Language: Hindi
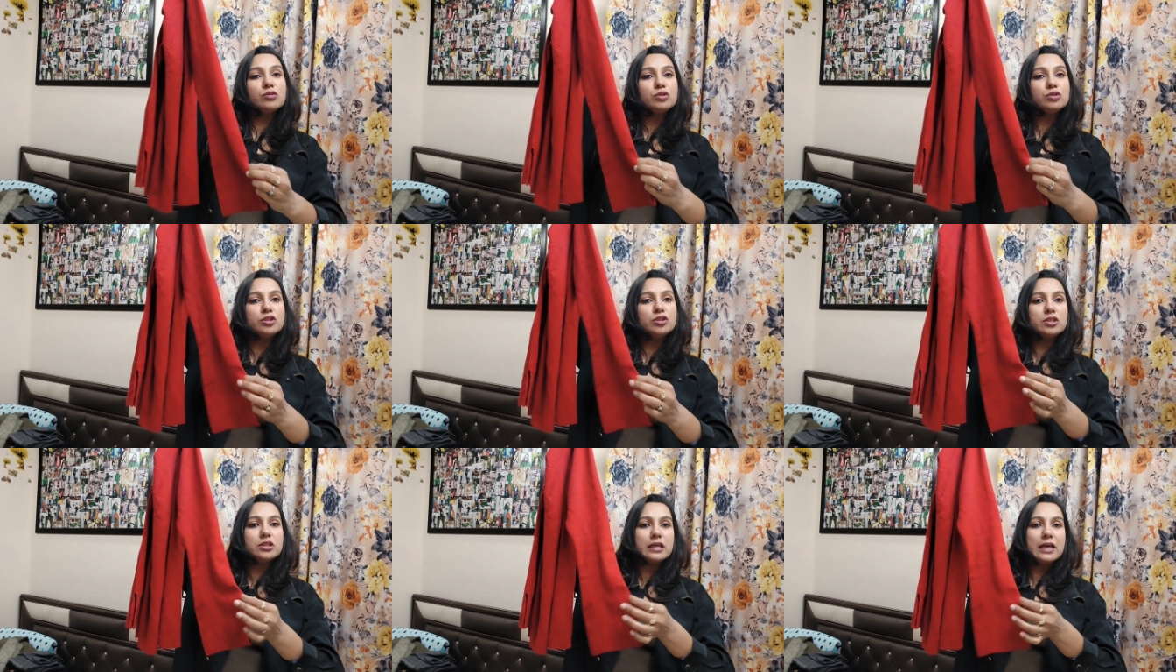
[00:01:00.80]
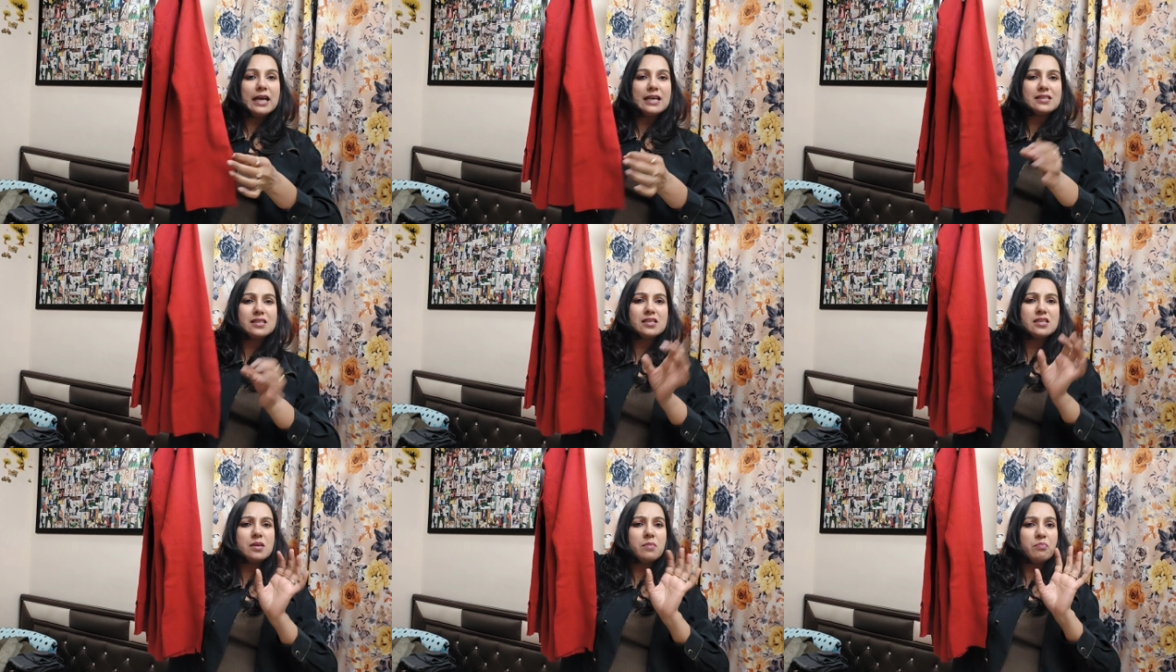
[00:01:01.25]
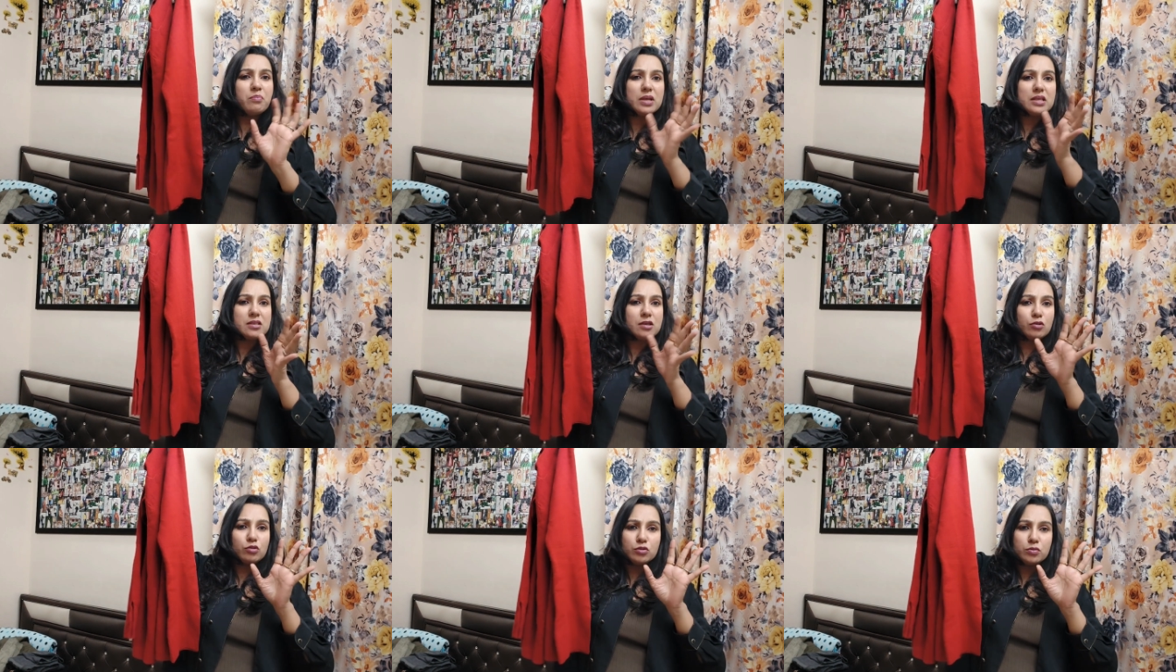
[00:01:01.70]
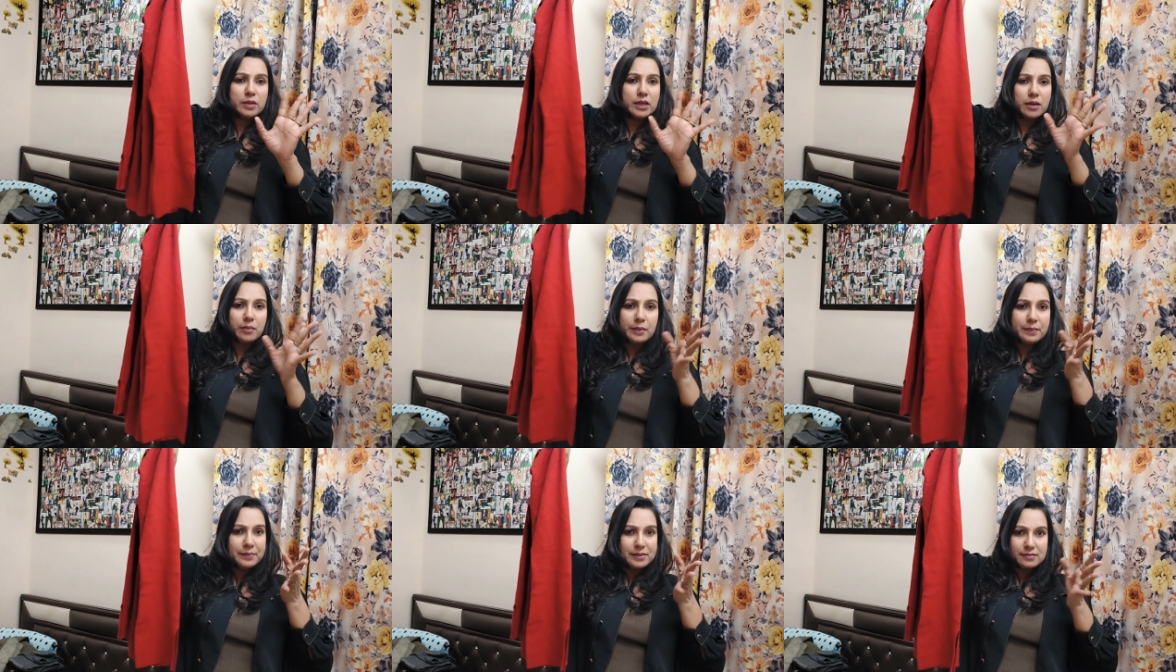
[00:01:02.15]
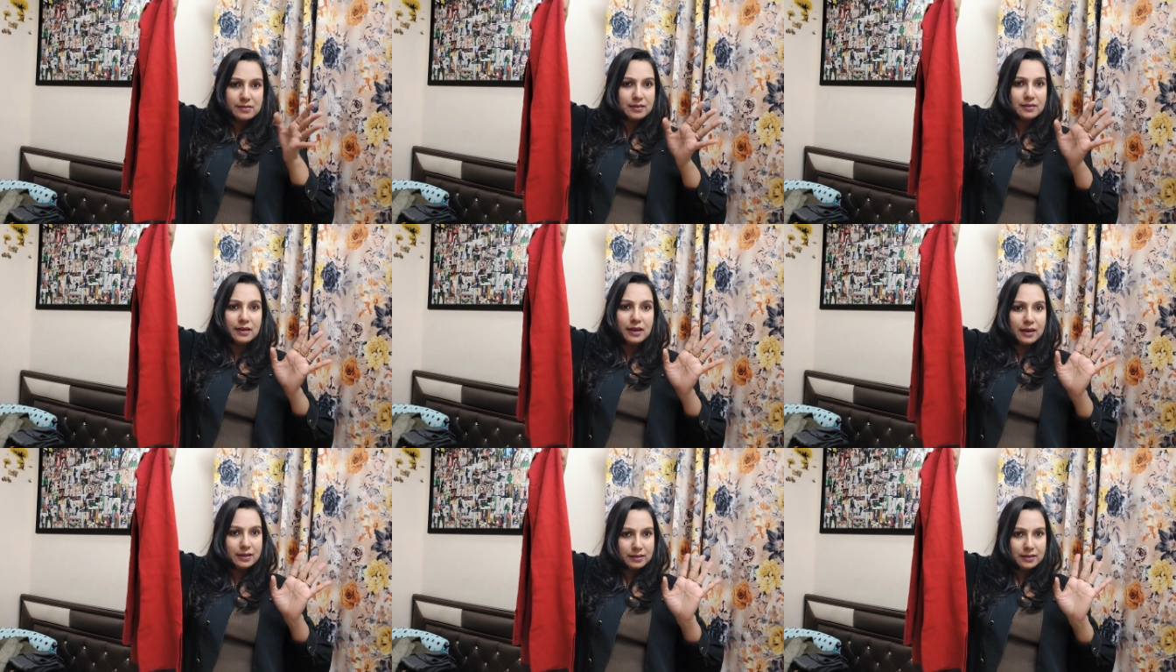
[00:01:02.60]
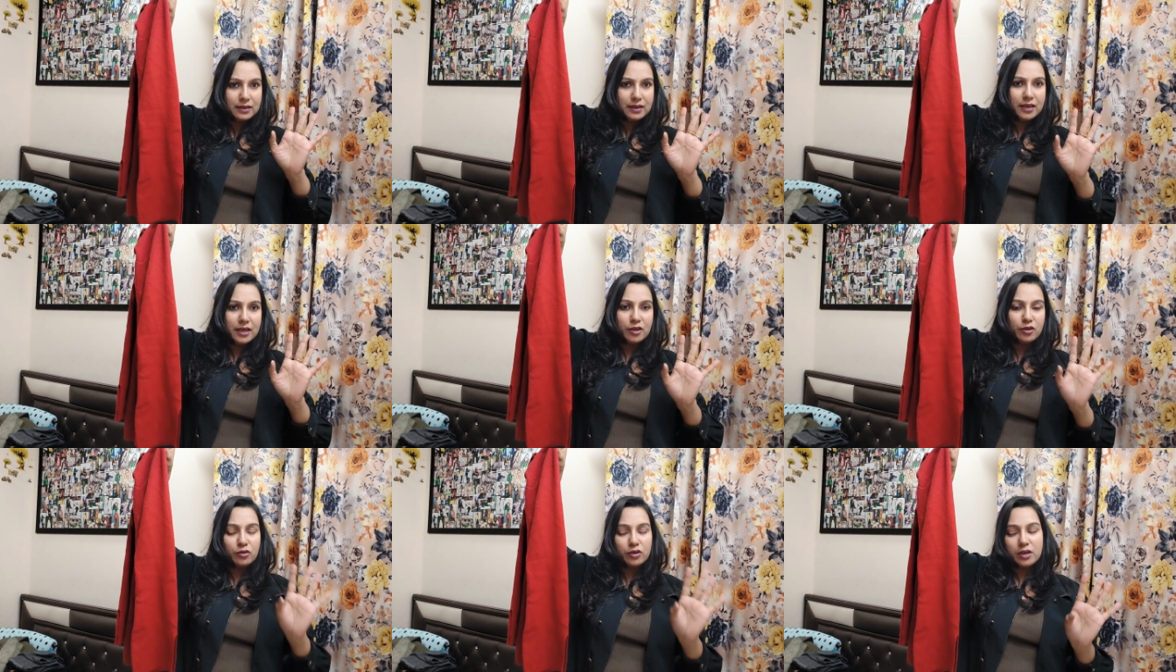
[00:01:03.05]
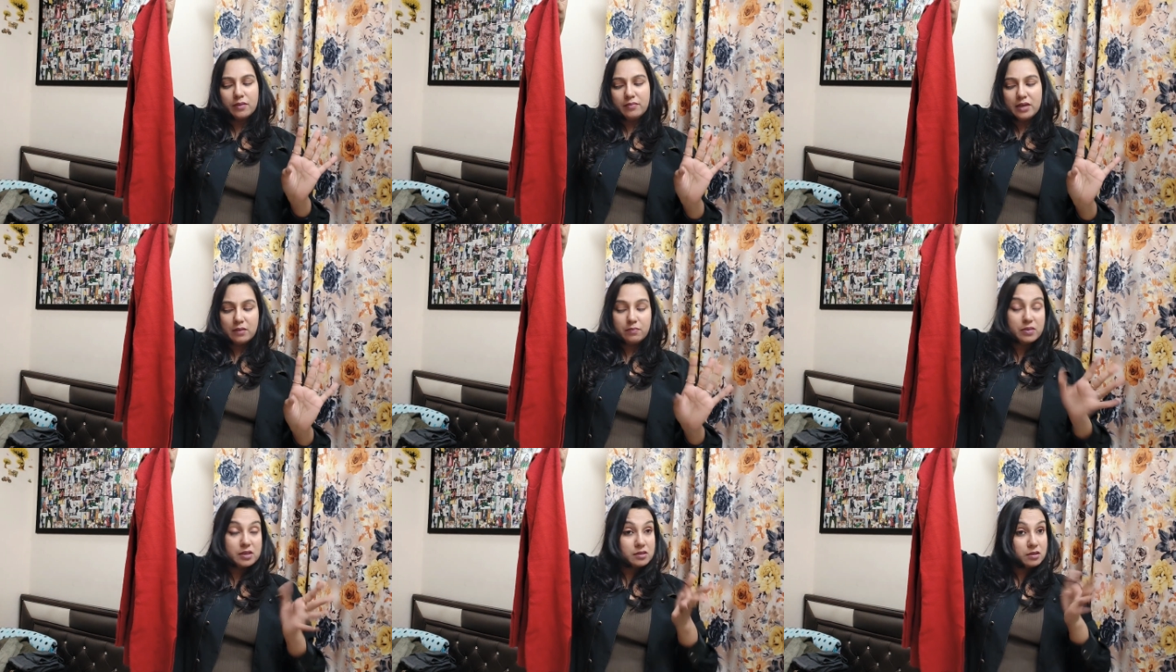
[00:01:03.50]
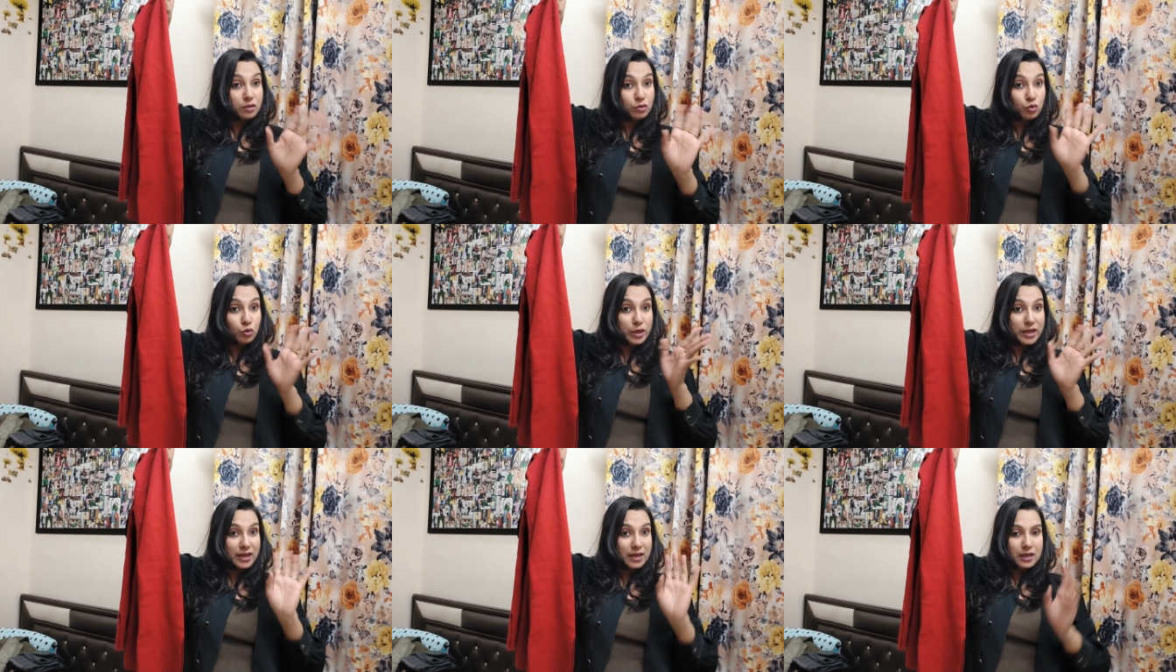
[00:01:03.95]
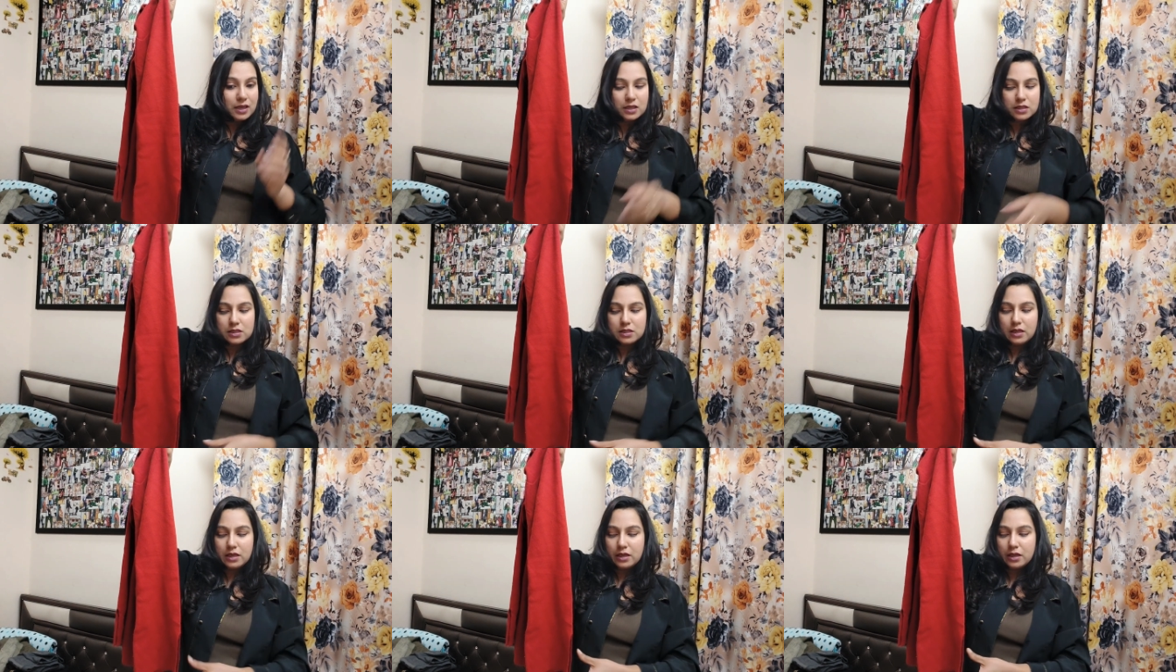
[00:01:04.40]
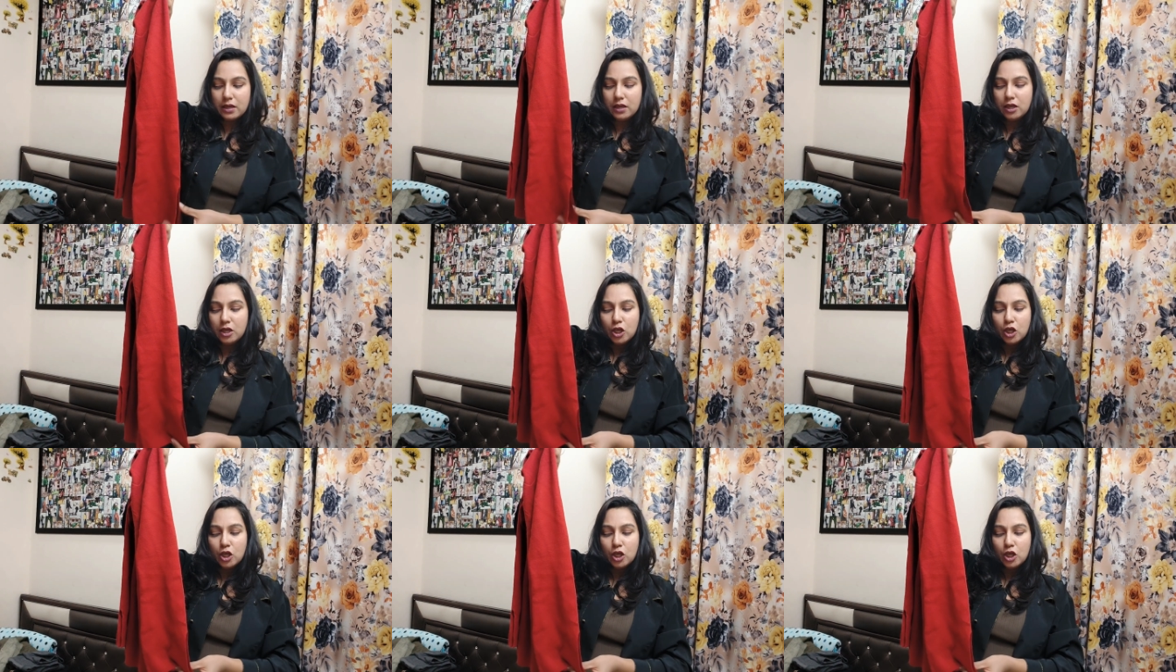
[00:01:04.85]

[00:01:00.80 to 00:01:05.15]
कुछ ऐसा सिंपल सा कुछ भी कभी पसंद आता नहीं है क्योंकि मेरी पसंद थोड़ी अलग सी है